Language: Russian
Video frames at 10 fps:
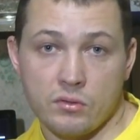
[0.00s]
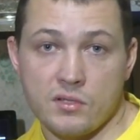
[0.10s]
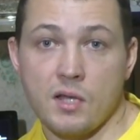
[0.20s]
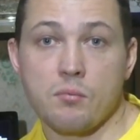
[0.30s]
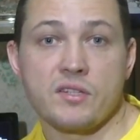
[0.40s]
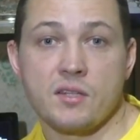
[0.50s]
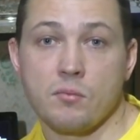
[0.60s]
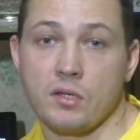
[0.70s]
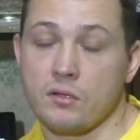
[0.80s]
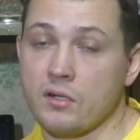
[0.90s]
слабых
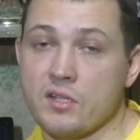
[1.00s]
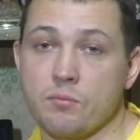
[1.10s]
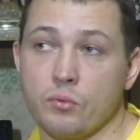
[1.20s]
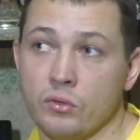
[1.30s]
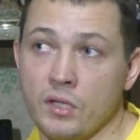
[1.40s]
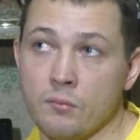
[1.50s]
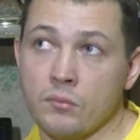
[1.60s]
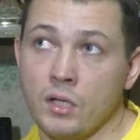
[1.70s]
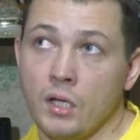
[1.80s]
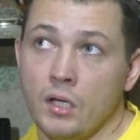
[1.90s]
семей расплодом